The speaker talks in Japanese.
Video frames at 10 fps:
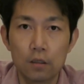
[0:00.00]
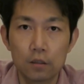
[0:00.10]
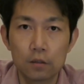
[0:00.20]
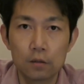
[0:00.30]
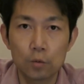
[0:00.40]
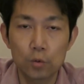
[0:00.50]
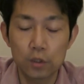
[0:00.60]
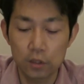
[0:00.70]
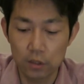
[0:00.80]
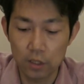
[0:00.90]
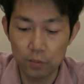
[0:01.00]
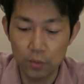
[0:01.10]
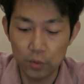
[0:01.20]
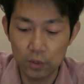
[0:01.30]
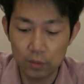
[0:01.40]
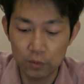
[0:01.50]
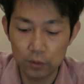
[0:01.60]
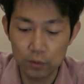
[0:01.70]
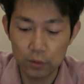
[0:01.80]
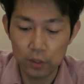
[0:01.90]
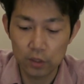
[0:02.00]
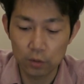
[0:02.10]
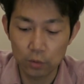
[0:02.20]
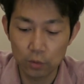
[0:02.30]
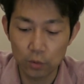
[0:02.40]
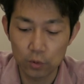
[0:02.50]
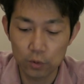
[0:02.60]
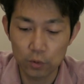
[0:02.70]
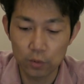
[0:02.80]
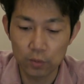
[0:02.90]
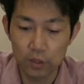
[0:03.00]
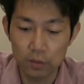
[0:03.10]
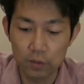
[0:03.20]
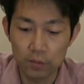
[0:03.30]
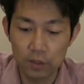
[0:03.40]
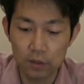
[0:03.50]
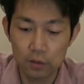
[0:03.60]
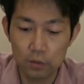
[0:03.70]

い、こちらですねポータブルストレージのところちょっと見てみます